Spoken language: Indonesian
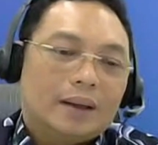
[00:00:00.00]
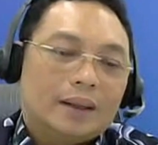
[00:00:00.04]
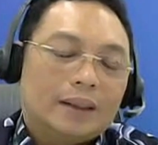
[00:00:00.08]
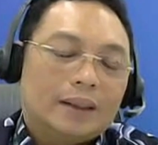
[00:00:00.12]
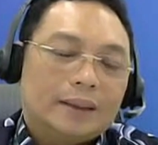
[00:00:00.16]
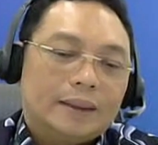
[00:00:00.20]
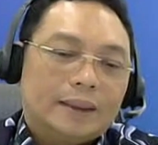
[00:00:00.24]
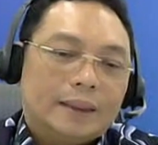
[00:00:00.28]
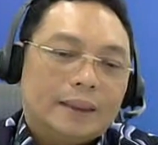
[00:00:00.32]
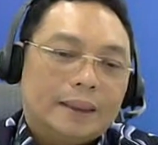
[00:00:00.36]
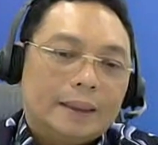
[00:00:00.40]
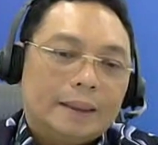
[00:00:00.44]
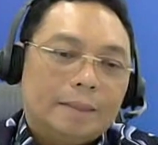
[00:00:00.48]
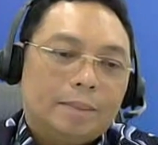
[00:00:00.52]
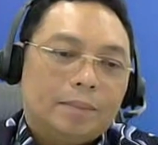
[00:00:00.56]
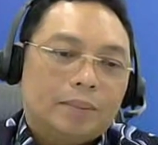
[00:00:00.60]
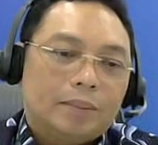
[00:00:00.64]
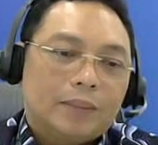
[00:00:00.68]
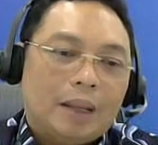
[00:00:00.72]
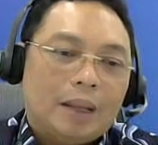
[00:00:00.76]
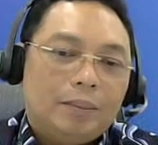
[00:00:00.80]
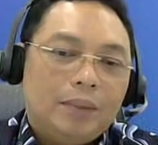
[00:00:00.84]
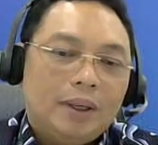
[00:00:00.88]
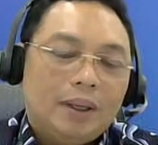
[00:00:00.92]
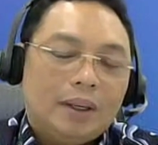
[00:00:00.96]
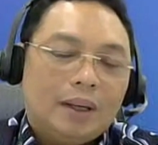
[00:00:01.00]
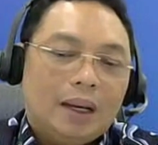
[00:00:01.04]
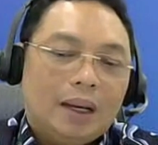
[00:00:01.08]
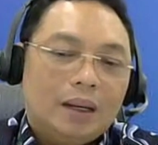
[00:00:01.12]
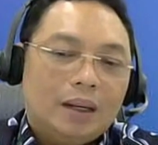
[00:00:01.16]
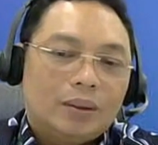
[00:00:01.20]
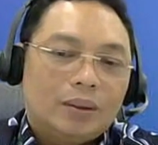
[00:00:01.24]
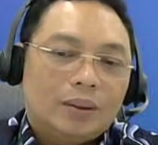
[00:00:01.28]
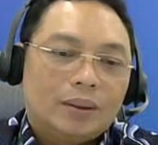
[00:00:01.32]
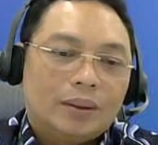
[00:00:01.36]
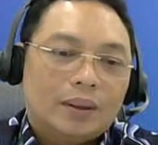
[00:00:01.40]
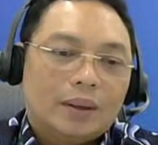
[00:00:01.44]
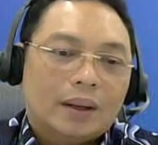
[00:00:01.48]
Nah, um, tapi
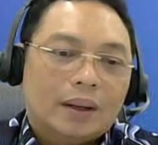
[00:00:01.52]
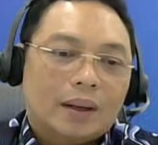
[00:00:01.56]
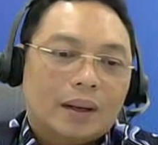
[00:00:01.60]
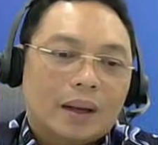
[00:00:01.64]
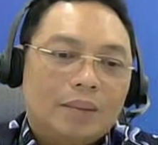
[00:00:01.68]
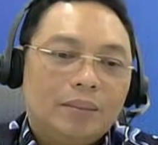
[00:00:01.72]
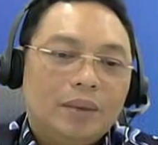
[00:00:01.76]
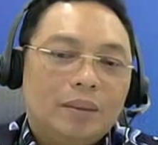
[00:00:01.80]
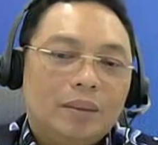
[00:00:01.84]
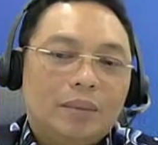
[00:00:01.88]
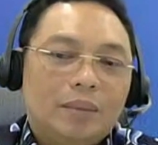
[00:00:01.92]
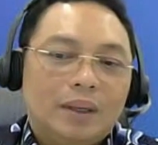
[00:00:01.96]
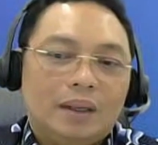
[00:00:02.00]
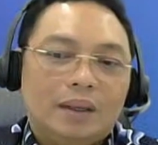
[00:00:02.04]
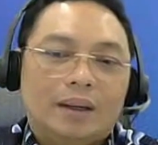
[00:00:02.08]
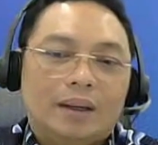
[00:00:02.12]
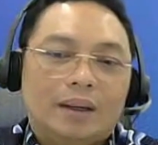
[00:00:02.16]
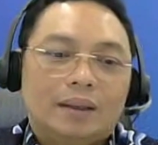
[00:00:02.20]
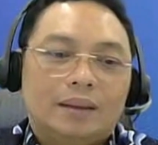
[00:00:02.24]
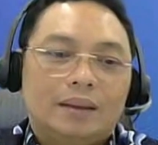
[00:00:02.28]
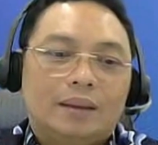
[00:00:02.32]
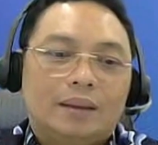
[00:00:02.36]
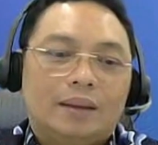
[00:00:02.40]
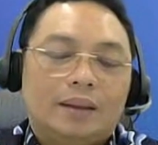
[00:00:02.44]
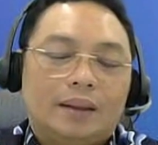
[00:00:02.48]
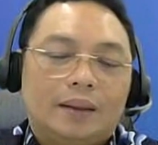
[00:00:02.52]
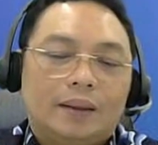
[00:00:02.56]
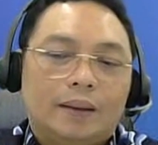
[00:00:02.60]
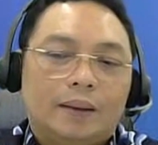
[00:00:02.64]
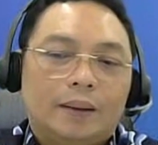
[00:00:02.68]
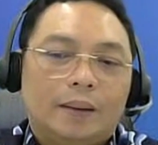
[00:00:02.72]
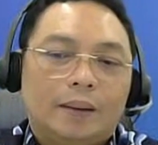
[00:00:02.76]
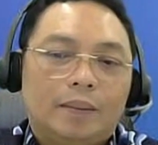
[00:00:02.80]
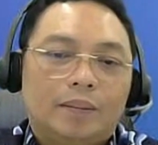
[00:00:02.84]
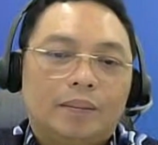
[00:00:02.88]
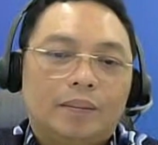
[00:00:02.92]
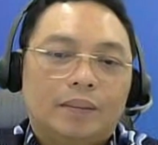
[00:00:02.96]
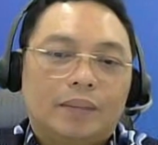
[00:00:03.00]
kalau kami melihat,
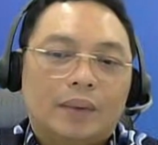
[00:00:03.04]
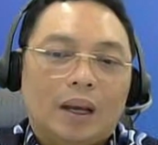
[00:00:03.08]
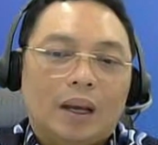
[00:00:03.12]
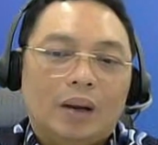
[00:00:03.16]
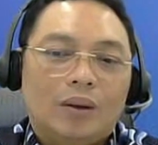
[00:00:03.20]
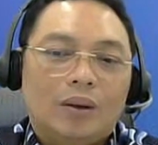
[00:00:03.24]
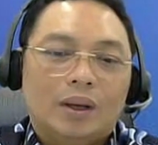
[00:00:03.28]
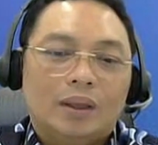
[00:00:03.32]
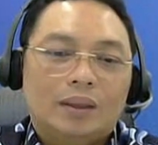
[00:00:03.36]
um,